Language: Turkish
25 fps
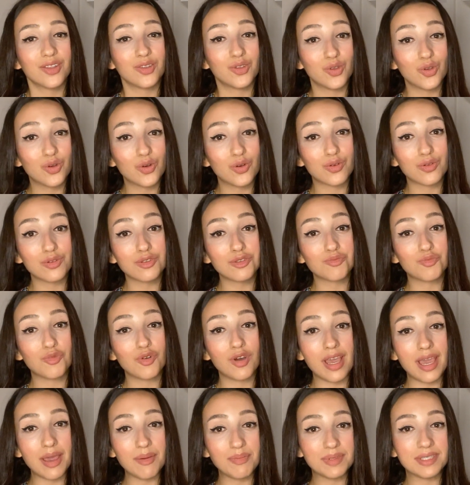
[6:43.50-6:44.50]
diyoruz.
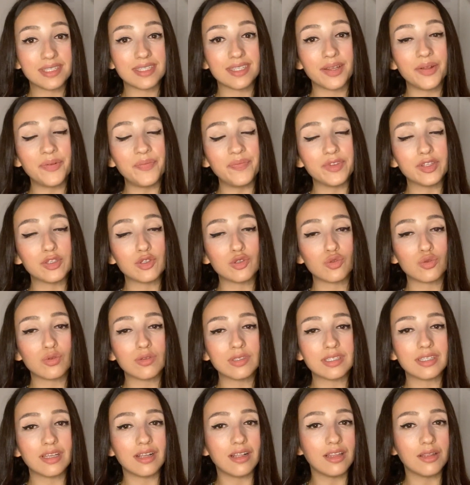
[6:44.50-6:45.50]
Bu hepsi sütün
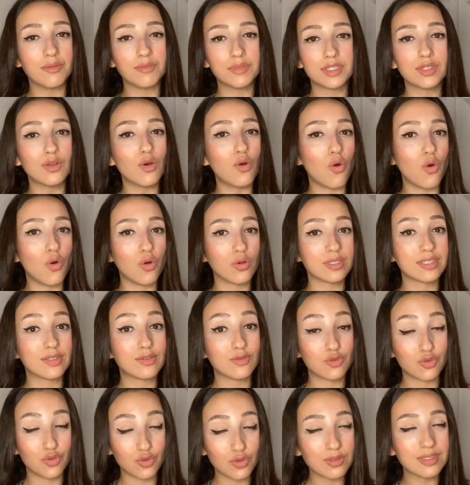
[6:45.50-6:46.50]
salınımımızı,
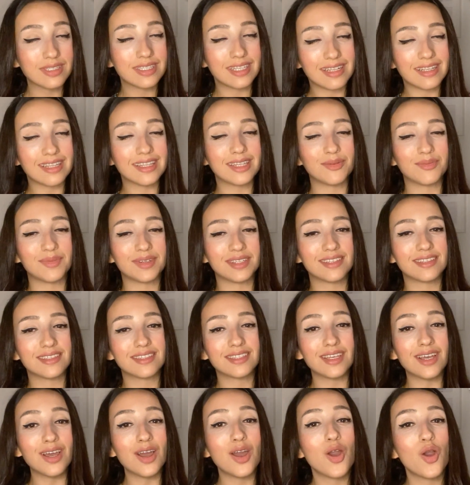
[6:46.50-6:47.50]
sütün
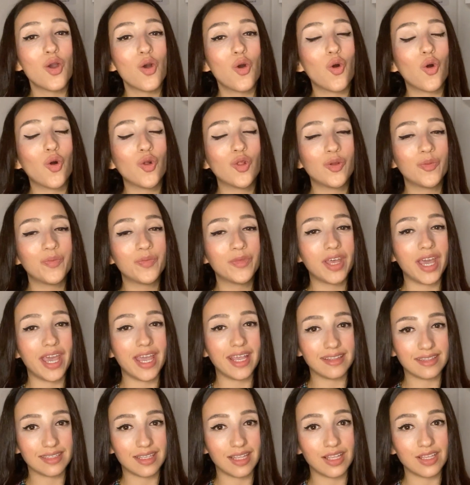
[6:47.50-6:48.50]
salınımınızı olumlu
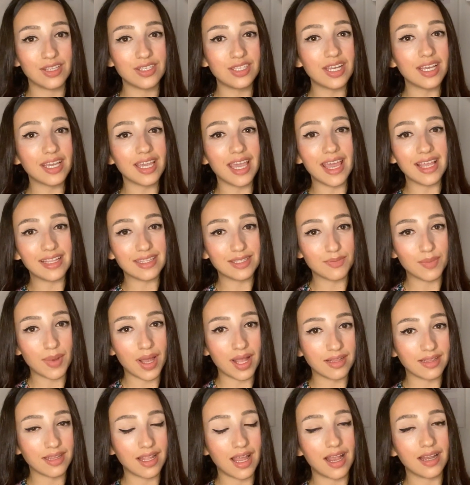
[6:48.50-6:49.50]
etkileyecek
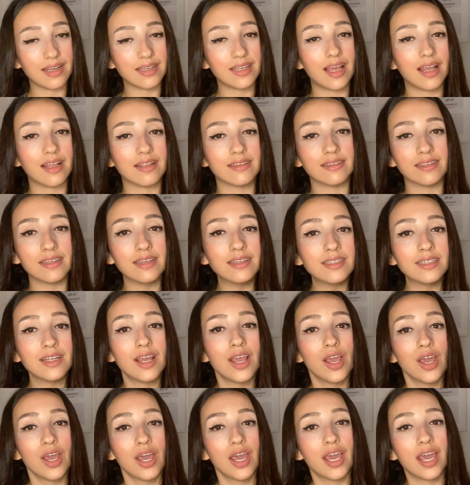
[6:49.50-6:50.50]
etmenlerdendir.
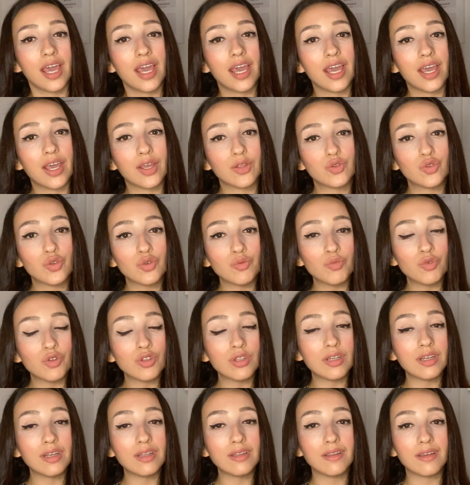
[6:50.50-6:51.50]
Ee, tüm
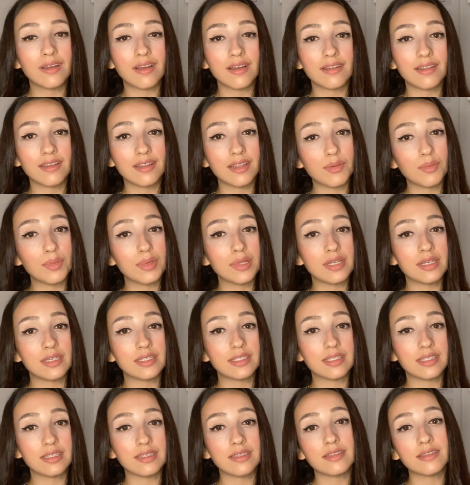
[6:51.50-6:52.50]
bunlara dikkat
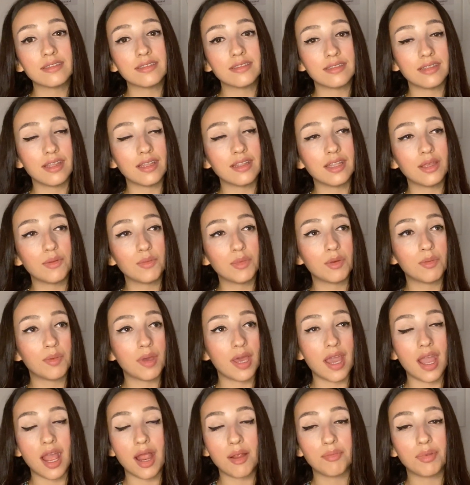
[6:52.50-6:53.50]
edebilirsiniz. Dediğim gibi
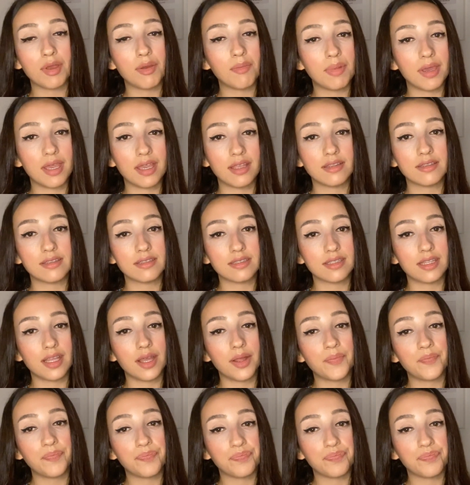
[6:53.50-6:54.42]
eğer bebeğinizde